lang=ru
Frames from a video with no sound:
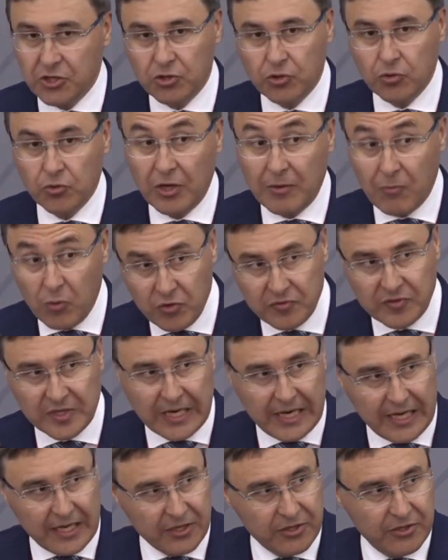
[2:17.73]
Что, на мой
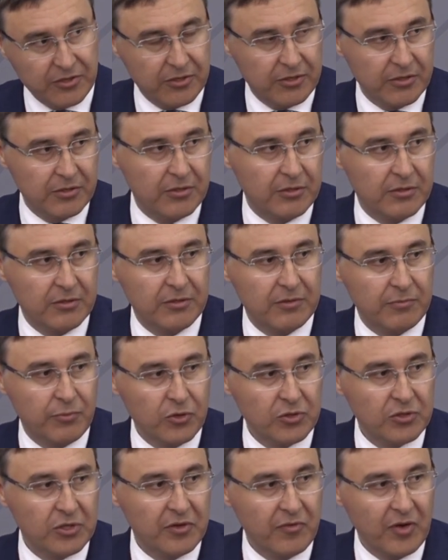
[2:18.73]
взгляд, Э,
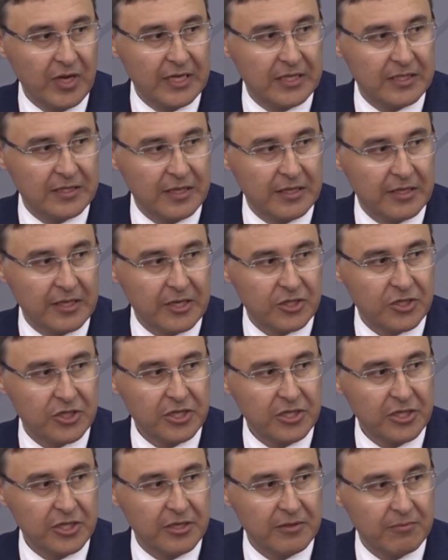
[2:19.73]
просто является
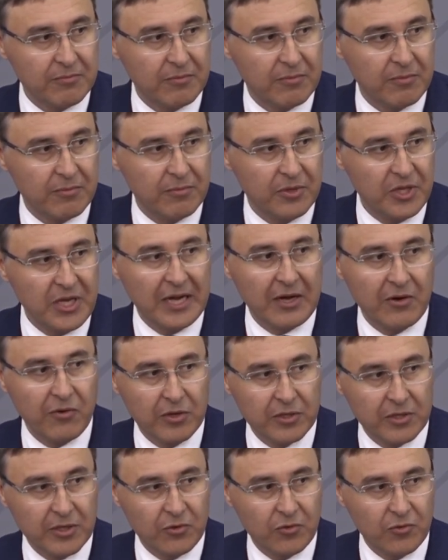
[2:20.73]
отражением
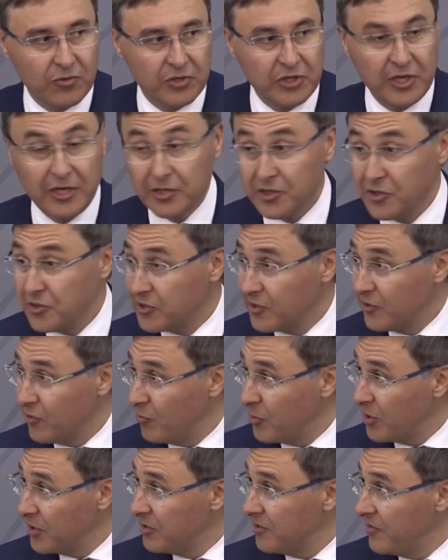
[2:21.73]
некого такого
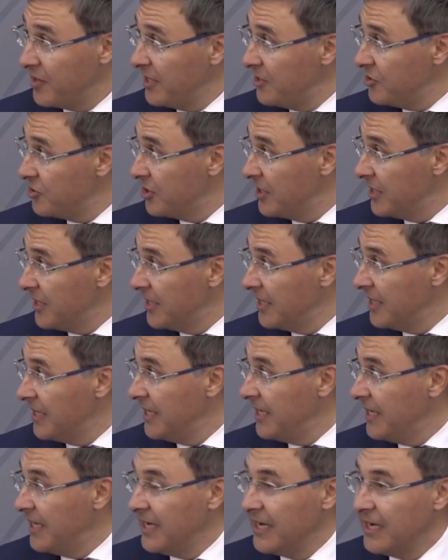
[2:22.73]
диалектического противоречия,
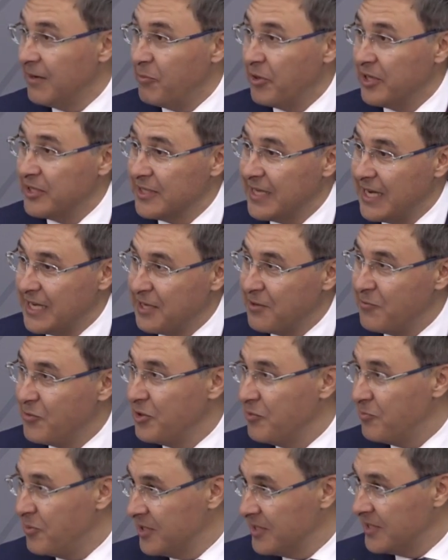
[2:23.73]

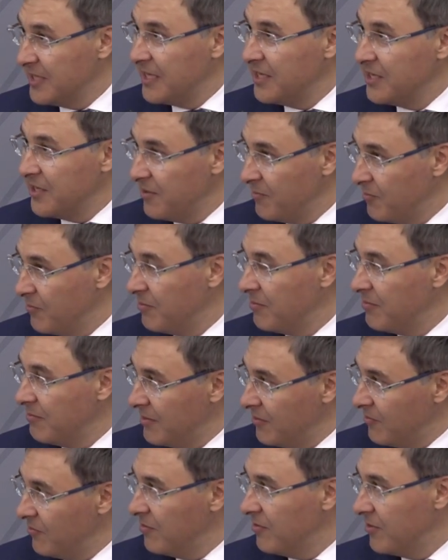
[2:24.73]
признанием и непризнанием
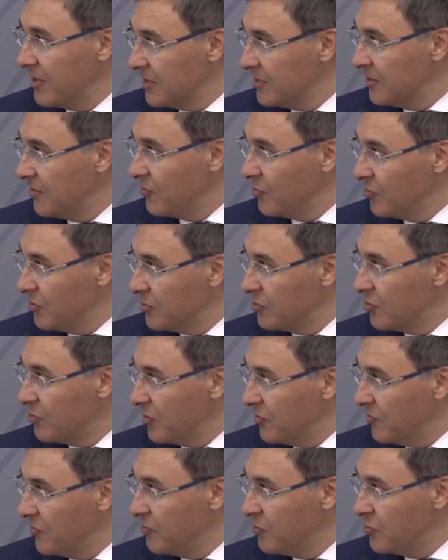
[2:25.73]
э, разного рода
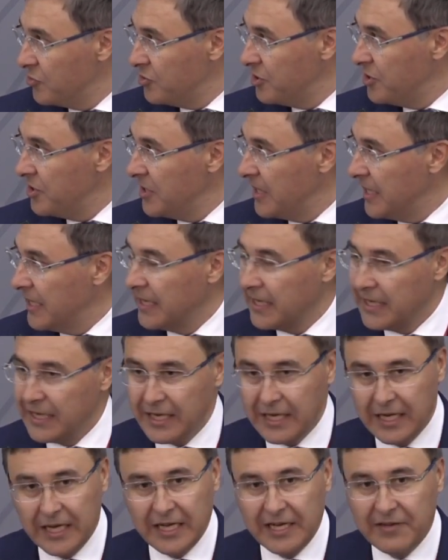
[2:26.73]
сроков обучения
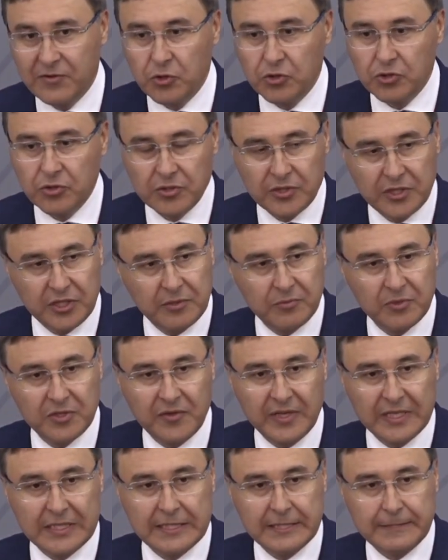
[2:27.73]
и все, что с этим
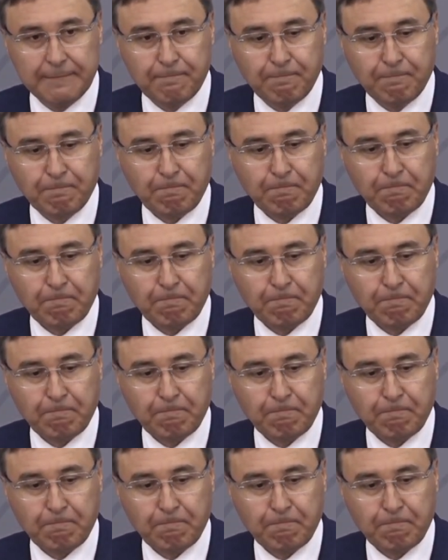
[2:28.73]
связано.